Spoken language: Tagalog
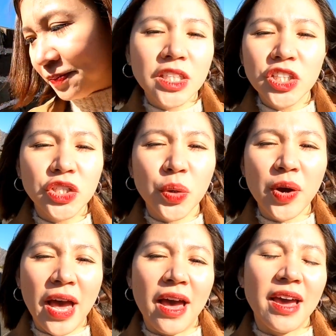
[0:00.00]
Did you
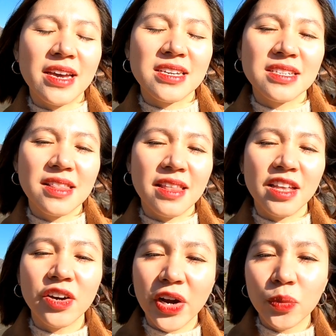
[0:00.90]
know guys that
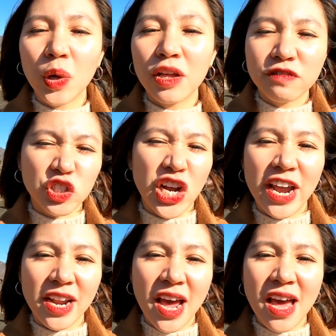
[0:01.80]
the Great Wall of
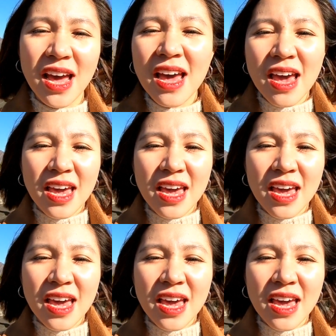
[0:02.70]
China